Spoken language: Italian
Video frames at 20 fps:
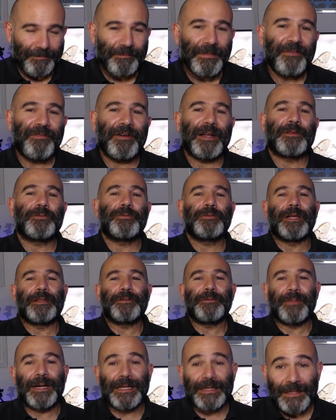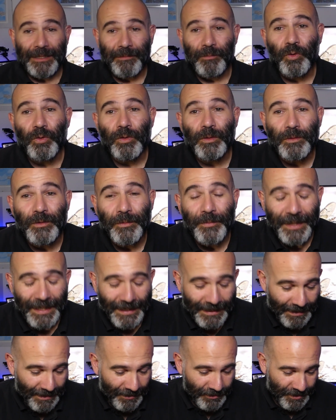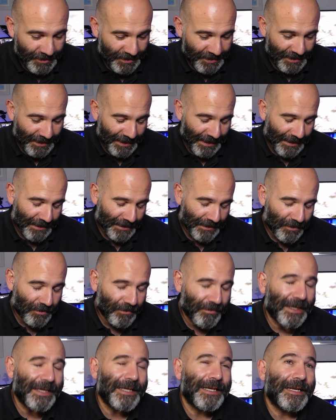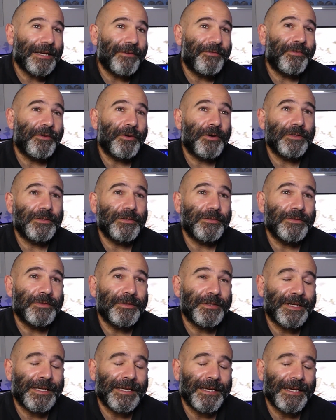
mi ha fatto una domanda molto bella, ossia qual è la foto